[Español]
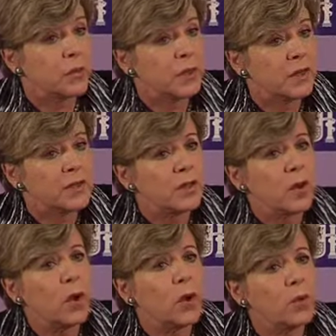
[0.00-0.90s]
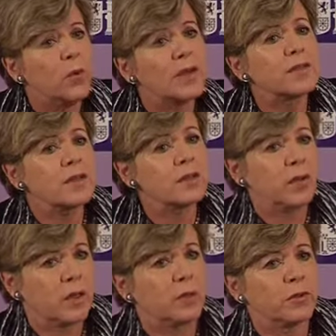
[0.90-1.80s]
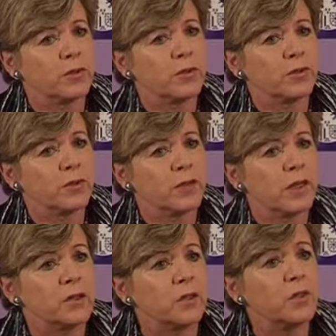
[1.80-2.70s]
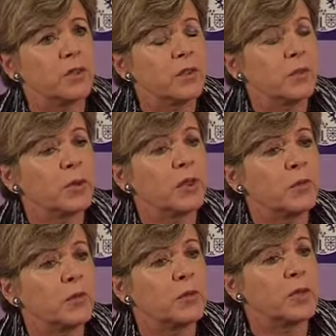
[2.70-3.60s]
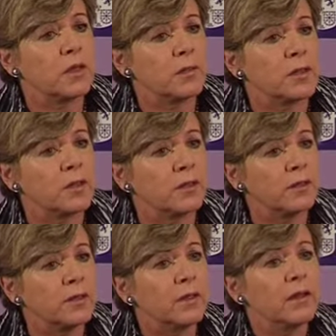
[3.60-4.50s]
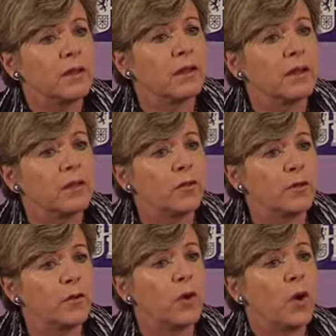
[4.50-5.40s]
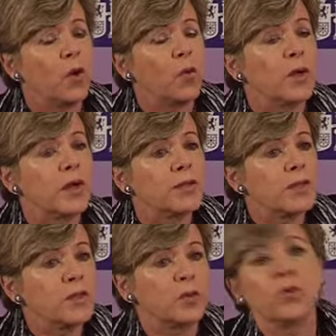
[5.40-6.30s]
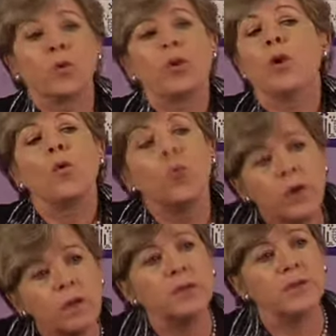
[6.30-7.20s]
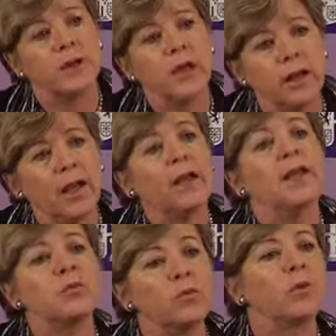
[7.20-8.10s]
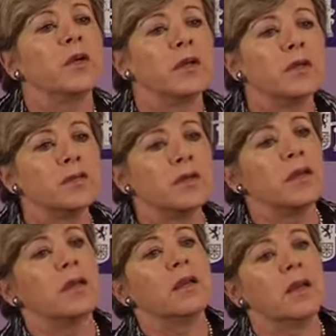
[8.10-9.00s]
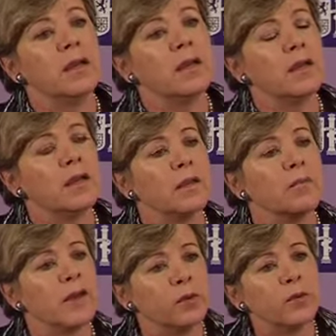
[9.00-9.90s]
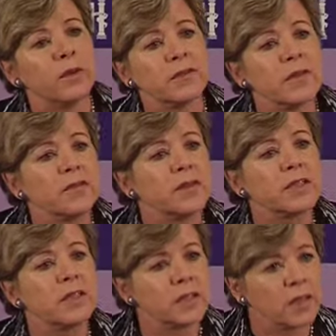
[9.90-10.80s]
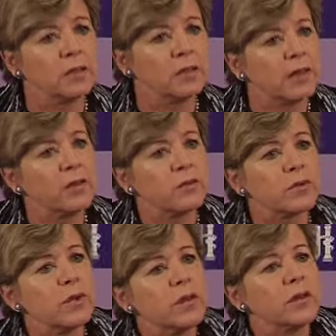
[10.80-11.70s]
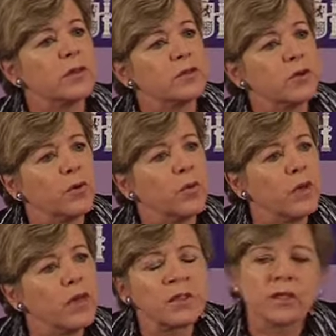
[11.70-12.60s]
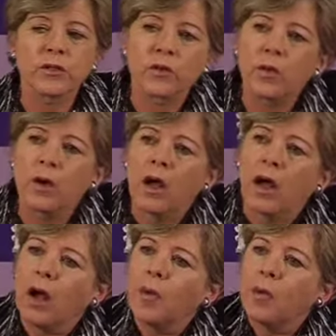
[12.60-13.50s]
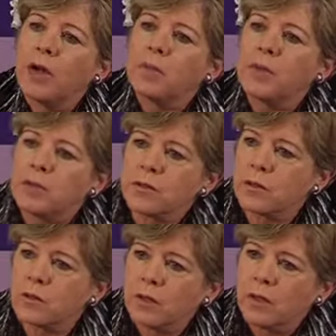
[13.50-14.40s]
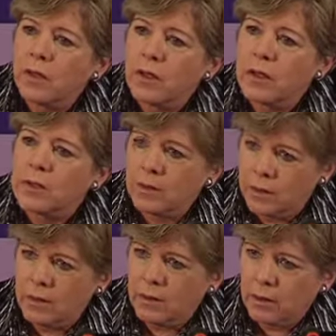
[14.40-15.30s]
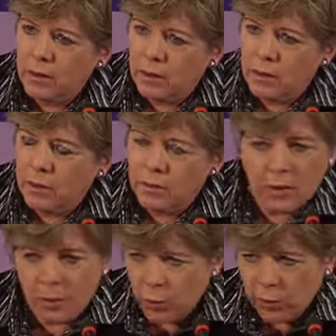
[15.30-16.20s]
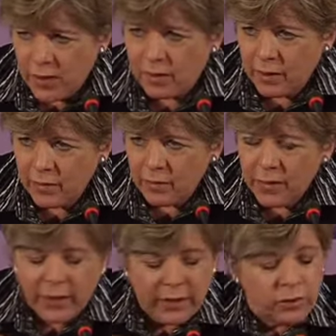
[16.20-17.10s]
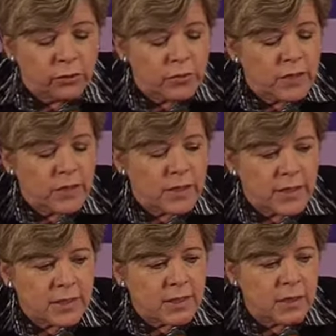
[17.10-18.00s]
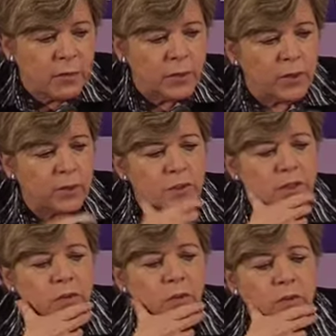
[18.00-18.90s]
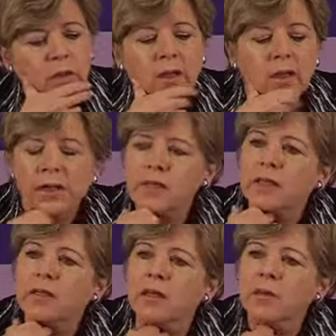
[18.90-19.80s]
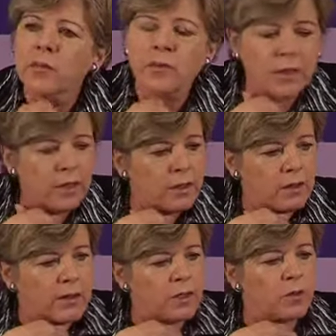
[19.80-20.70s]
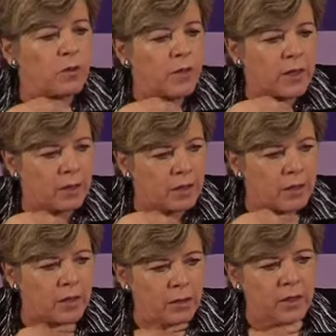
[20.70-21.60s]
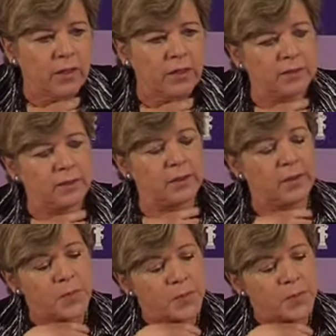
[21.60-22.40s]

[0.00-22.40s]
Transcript: mujeres un acceso a la protección social. Esto lo hizo, por ejemplo, Michelle Bachelet, que le dio un acceso universal a las mujeres que eh, mayores de 60 años les dio un acceso a una pensión este, eh, de por vida. Entonces, ese tipo de cosas son las que tenemos que resolver en América Latina.